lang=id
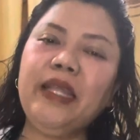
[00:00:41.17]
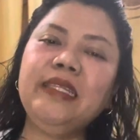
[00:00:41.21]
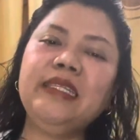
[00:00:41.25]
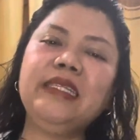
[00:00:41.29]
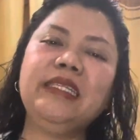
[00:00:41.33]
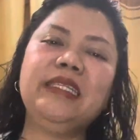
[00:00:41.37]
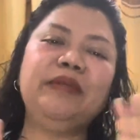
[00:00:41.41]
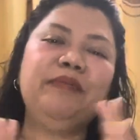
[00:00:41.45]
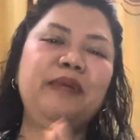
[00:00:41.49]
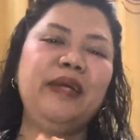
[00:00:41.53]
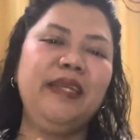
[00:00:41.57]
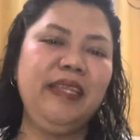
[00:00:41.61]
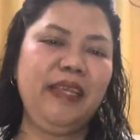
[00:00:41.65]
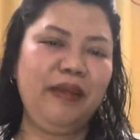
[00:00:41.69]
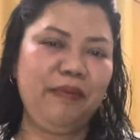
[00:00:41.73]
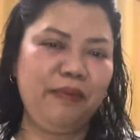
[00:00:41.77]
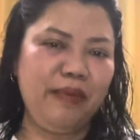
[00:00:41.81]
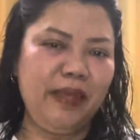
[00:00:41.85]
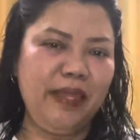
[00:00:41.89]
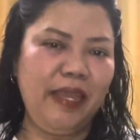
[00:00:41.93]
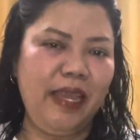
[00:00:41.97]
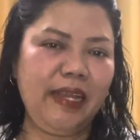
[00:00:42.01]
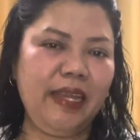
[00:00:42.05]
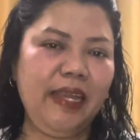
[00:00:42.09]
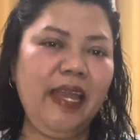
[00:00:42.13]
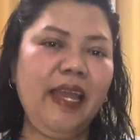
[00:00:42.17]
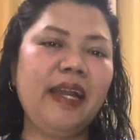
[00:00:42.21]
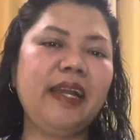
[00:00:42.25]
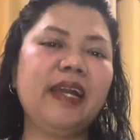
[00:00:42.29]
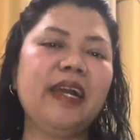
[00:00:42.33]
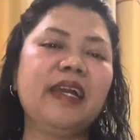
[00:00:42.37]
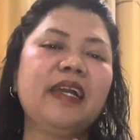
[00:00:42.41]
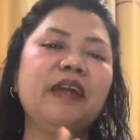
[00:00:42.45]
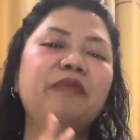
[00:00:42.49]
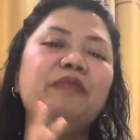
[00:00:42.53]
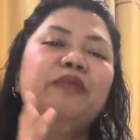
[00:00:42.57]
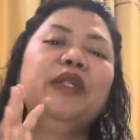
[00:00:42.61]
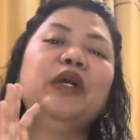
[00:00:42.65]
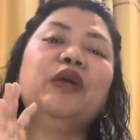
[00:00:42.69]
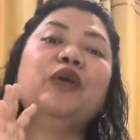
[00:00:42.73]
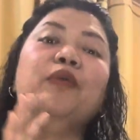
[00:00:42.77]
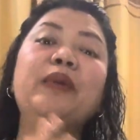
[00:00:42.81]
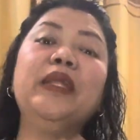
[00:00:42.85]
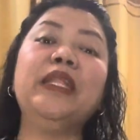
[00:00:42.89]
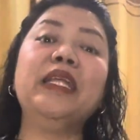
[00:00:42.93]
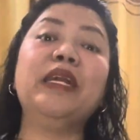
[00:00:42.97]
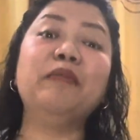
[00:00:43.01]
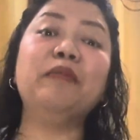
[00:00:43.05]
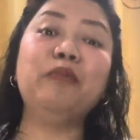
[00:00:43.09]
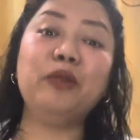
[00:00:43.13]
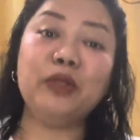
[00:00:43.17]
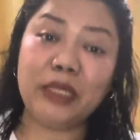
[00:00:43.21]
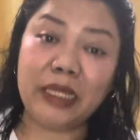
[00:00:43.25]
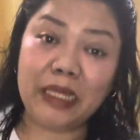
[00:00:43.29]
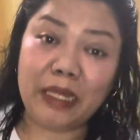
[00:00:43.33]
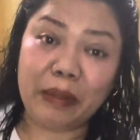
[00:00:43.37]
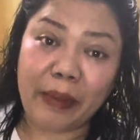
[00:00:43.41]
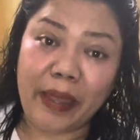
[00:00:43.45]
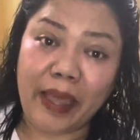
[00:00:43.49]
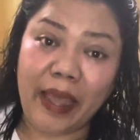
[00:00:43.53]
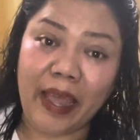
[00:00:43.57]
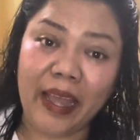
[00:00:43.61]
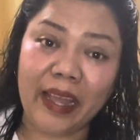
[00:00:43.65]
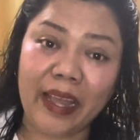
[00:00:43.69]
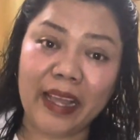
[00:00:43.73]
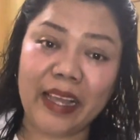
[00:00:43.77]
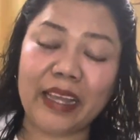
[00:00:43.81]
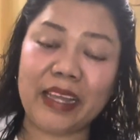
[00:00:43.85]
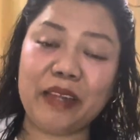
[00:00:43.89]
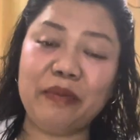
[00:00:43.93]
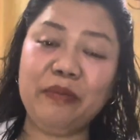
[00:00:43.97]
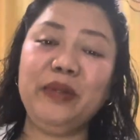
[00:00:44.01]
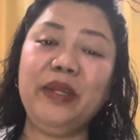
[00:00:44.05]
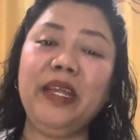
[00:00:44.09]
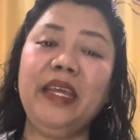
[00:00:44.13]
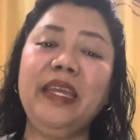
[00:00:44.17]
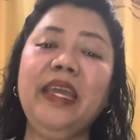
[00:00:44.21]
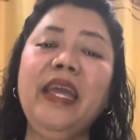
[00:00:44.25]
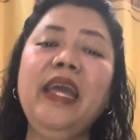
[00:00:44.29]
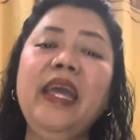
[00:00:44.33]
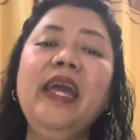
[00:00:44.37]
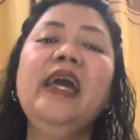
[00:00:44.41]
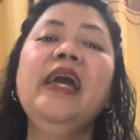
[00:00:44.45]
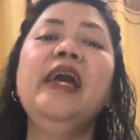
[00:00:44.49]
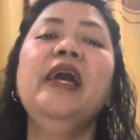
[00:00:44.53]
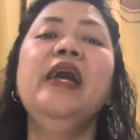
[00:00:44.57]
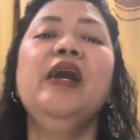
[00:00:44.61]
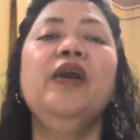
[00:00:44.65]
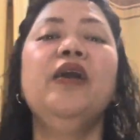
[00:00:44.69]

sebanyak-banyaknya. Kakak Bunda komen yang positif ya, Kakak Bunda ya.